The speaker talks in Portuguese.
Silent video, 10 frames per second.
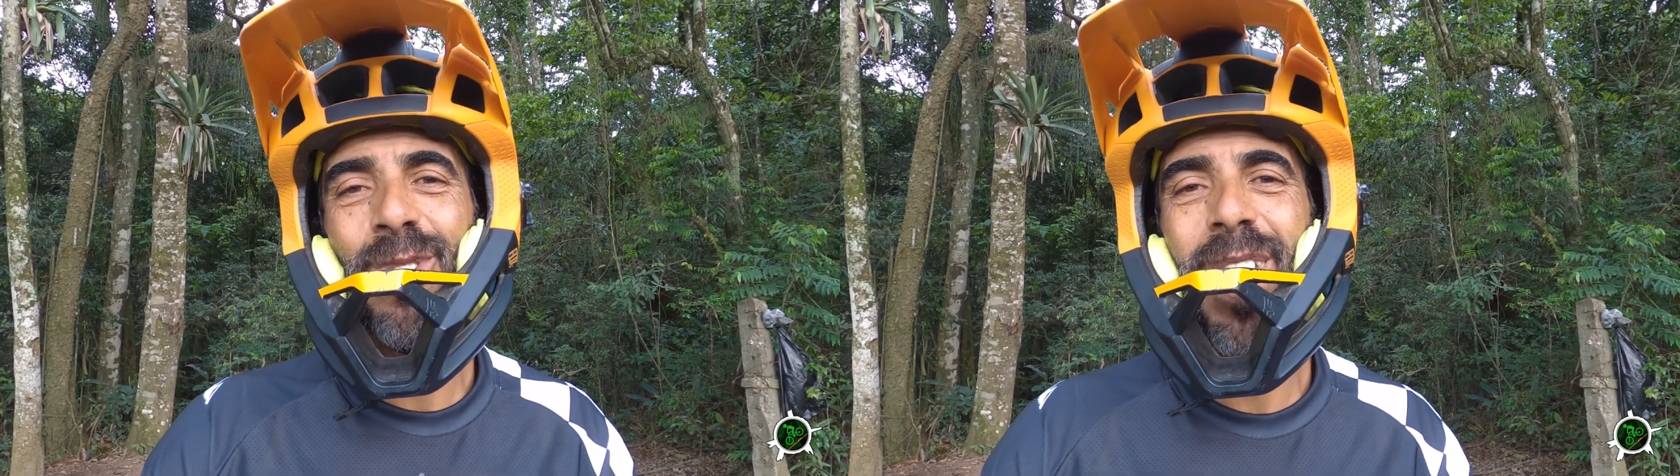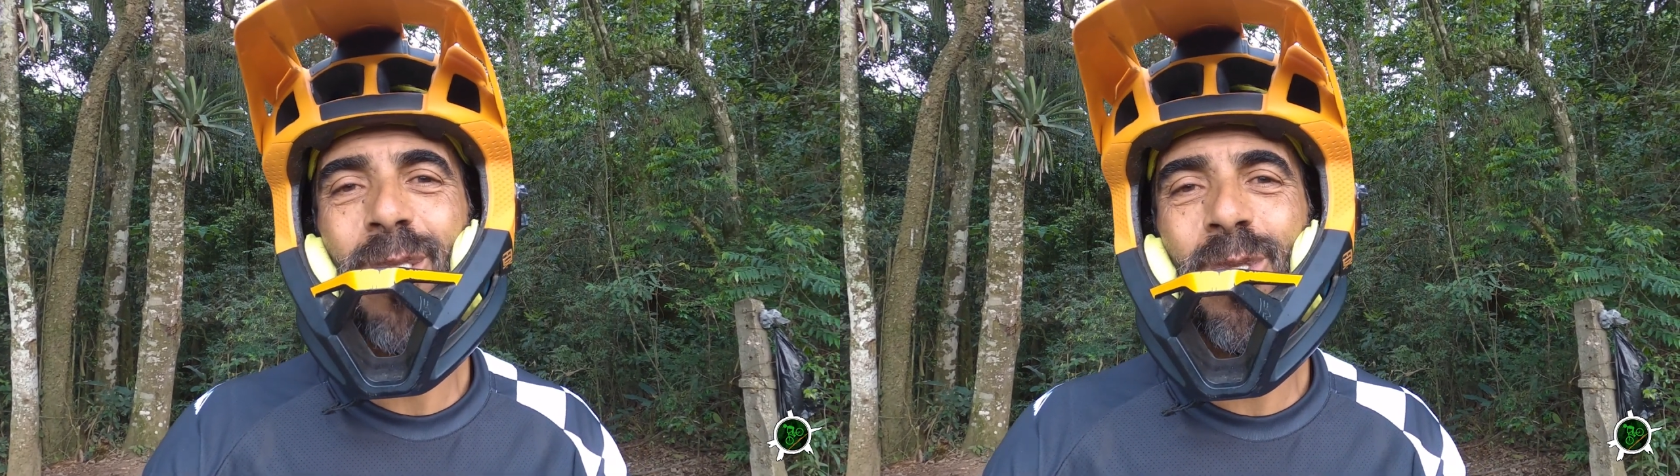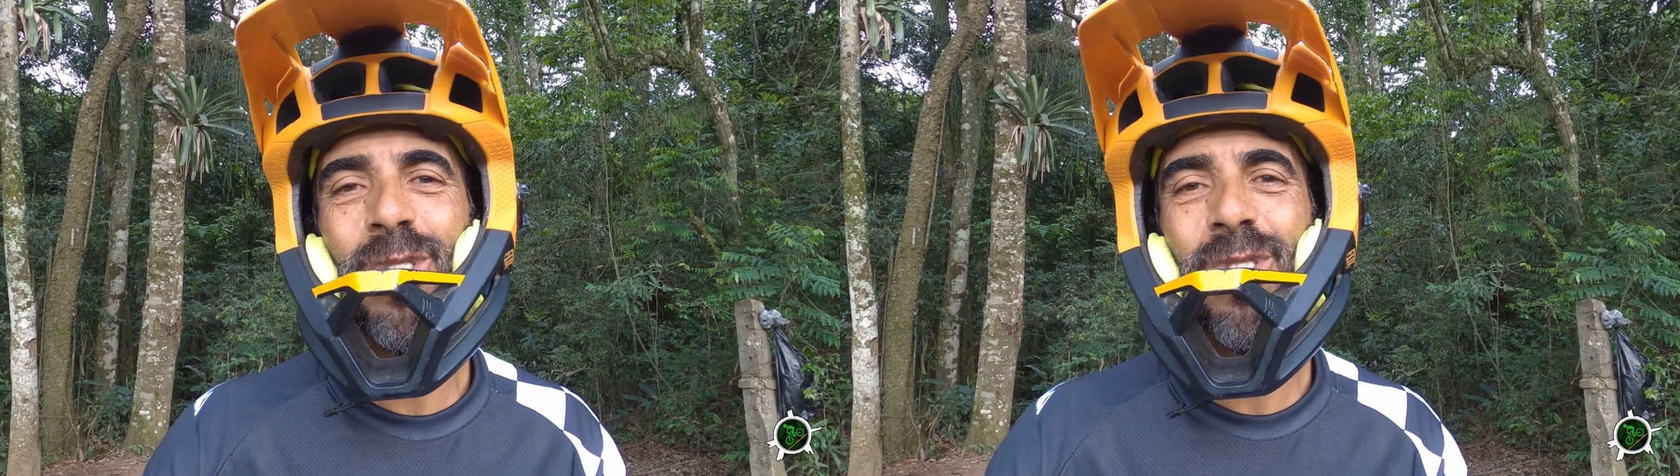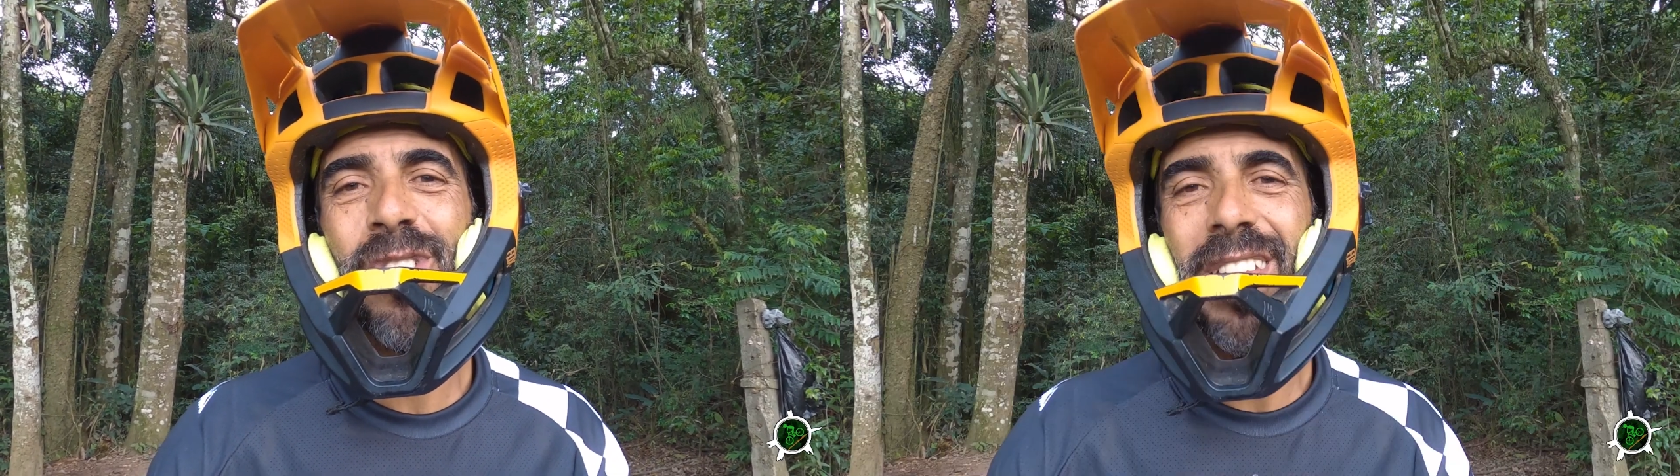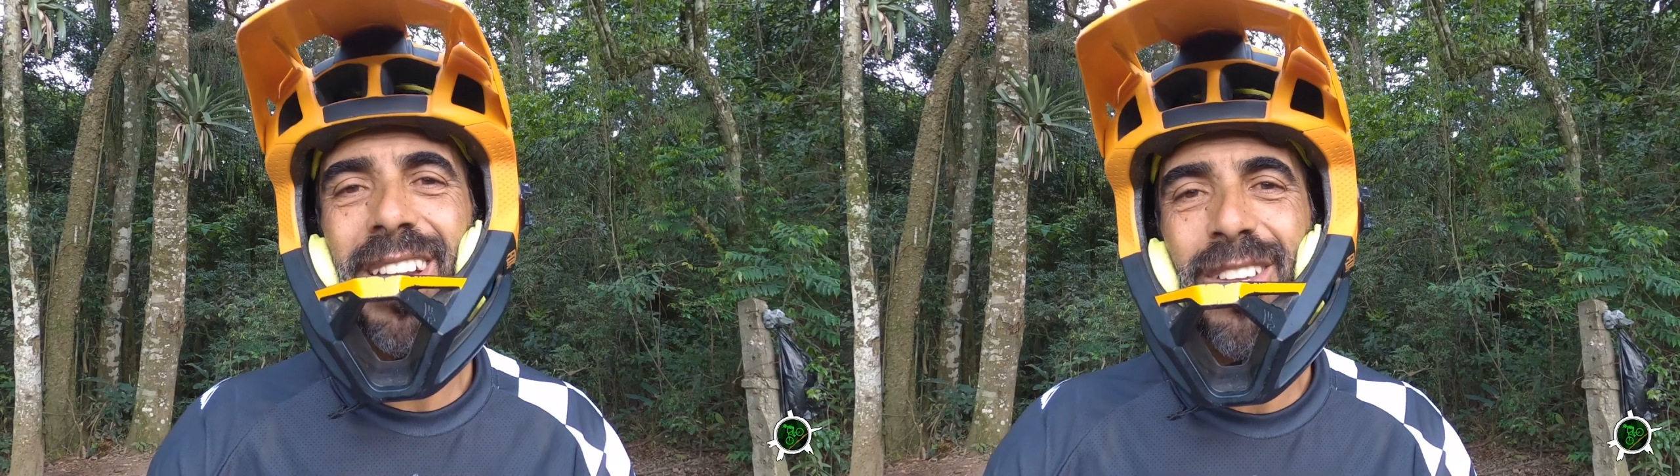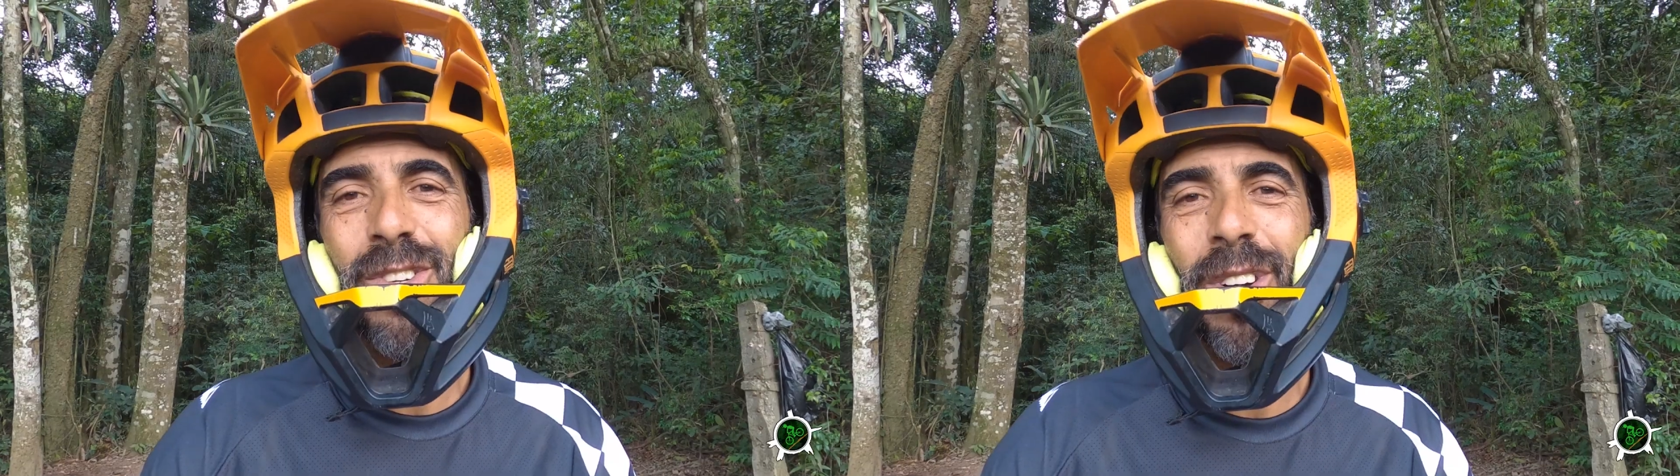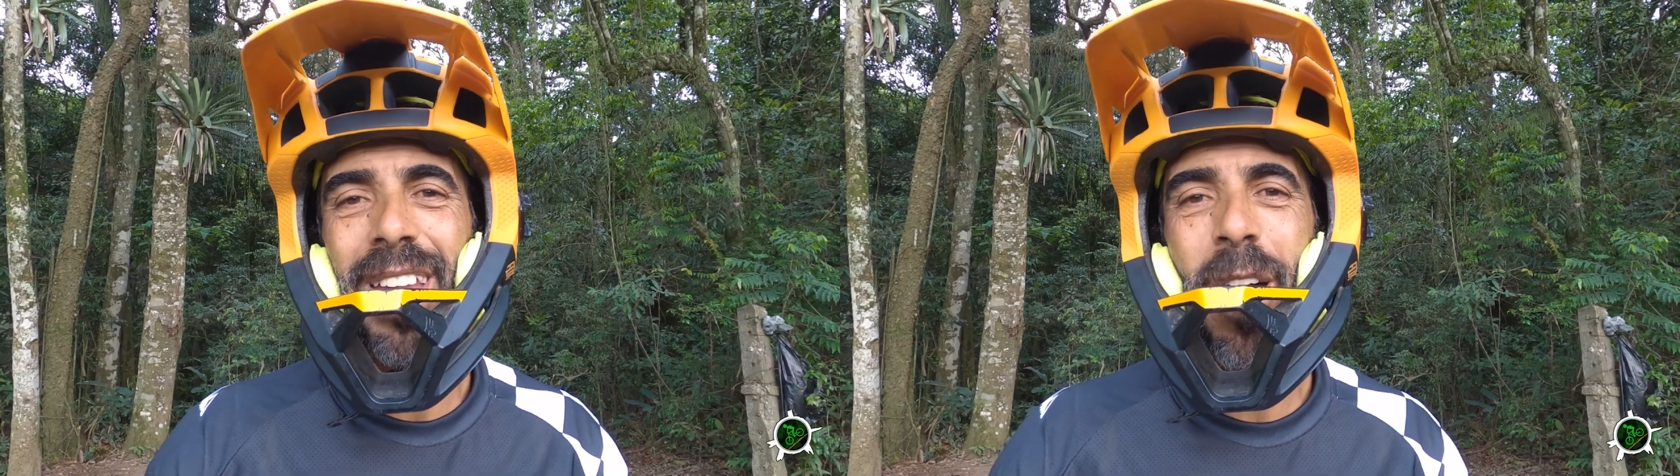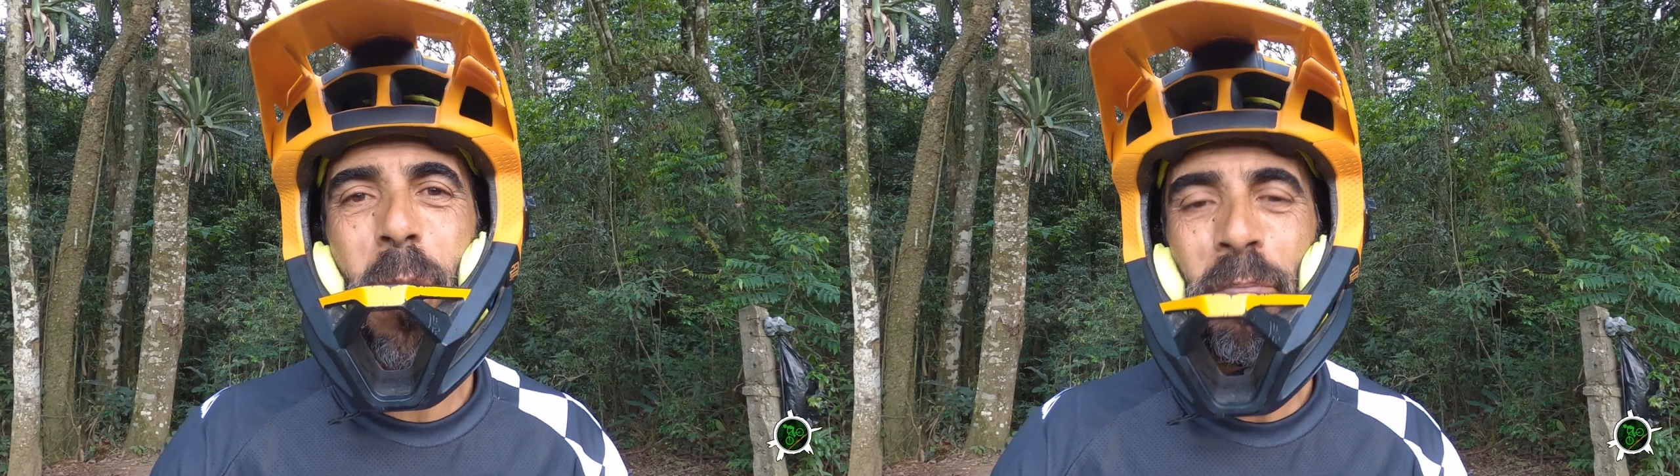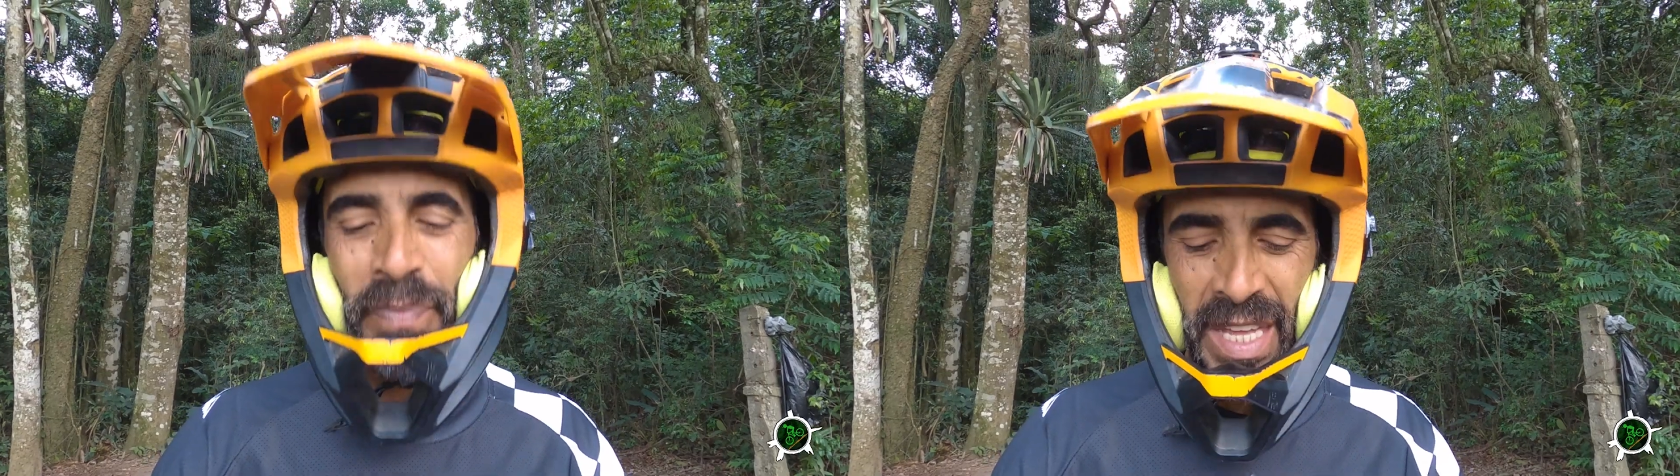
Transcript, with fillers: do gaúcho, já tradicional.